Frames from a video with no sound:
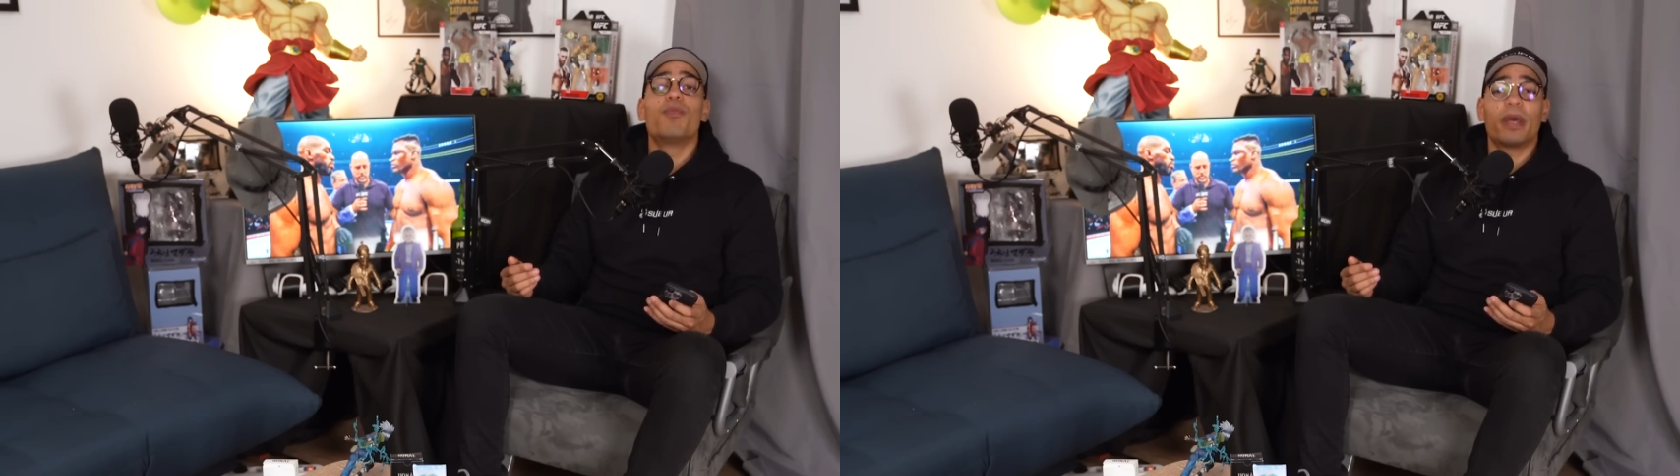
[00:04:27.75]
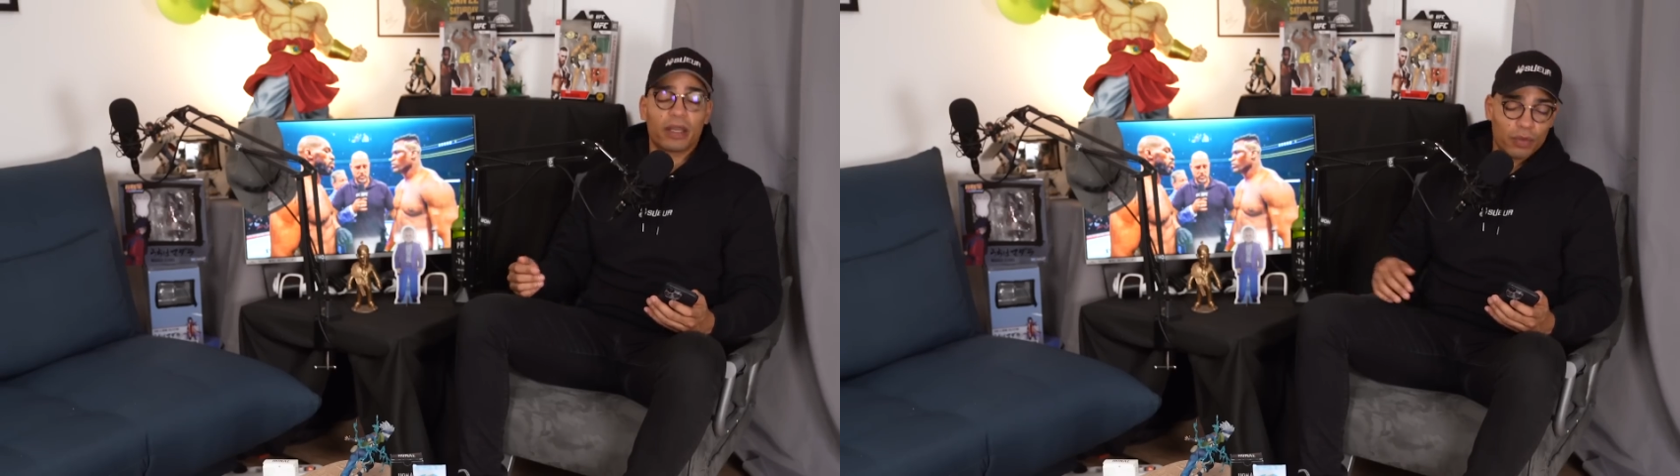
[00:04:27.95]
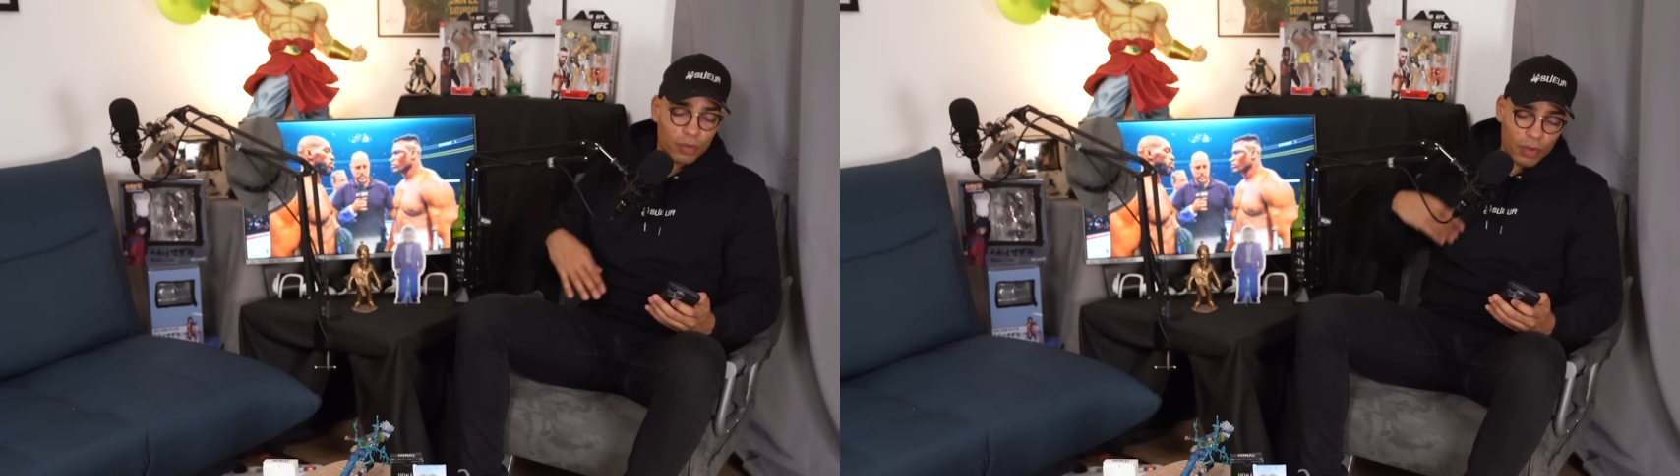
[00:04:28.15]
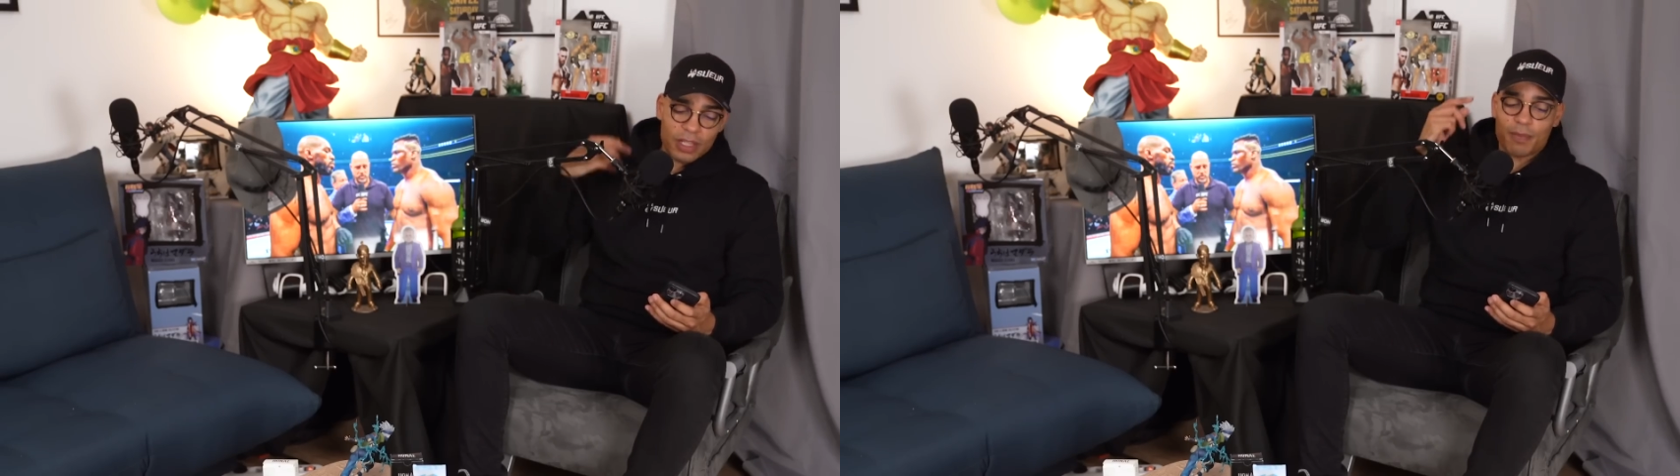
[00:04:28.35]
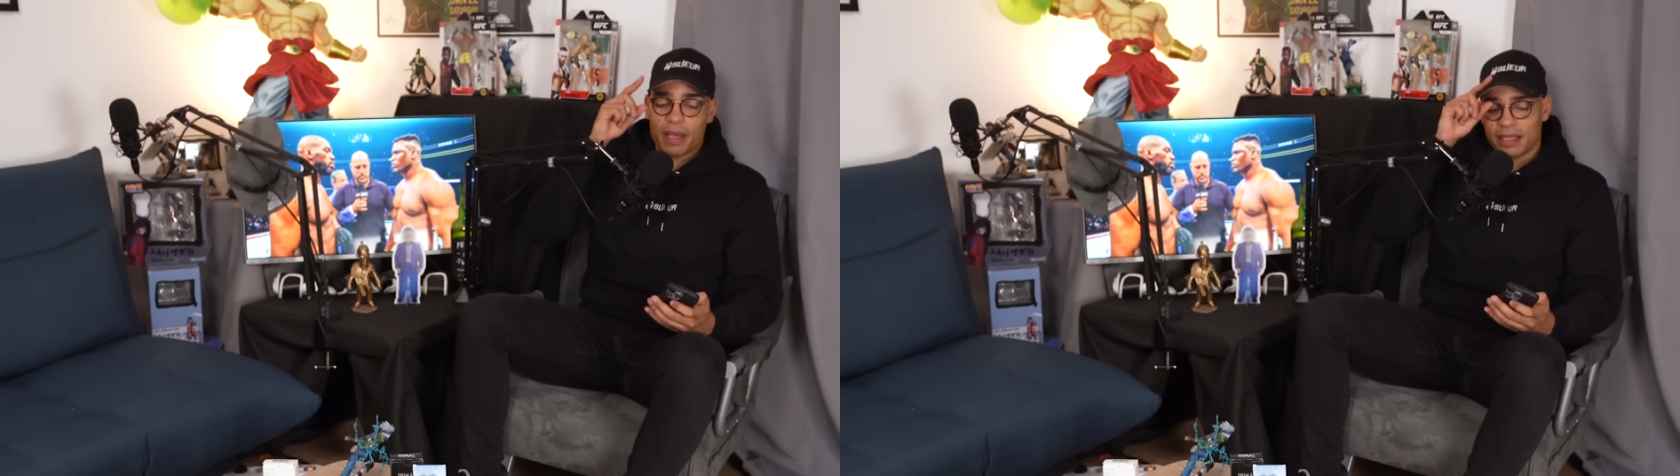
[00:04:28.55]
uppercut de
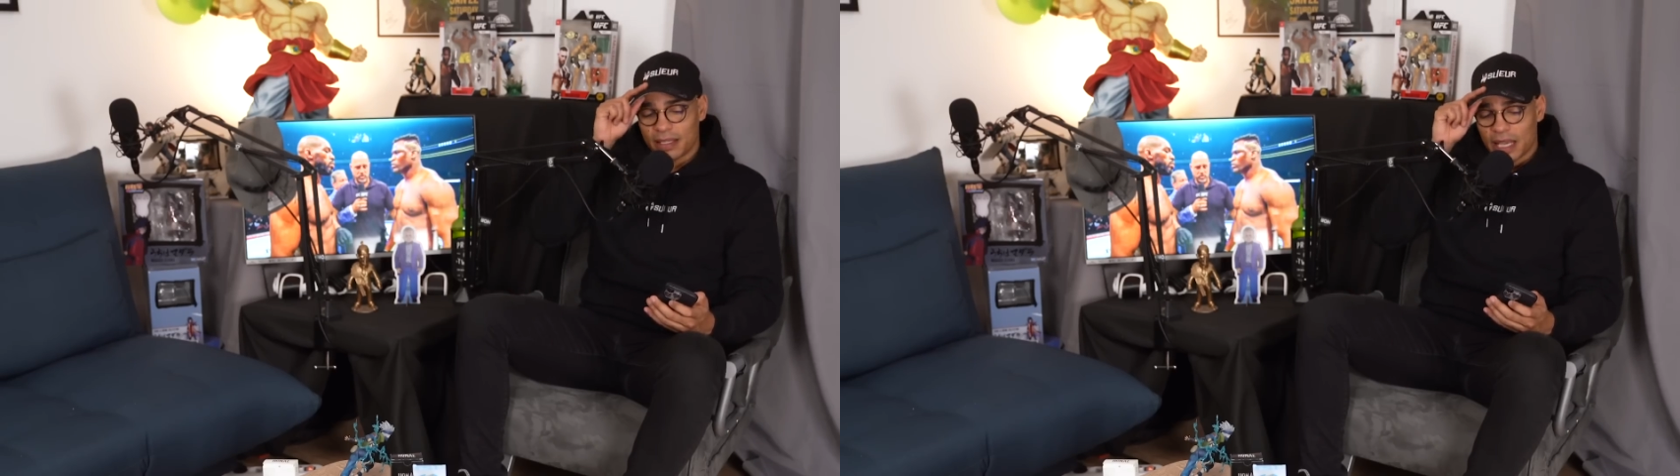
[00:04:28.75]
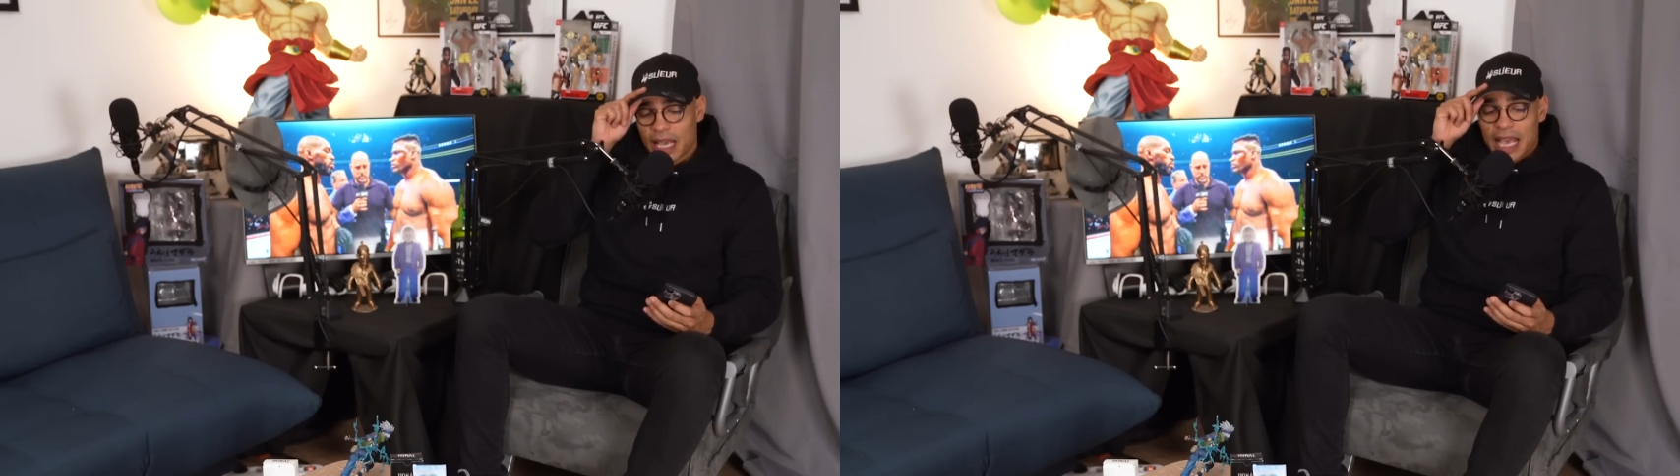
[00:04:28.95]
l'espace,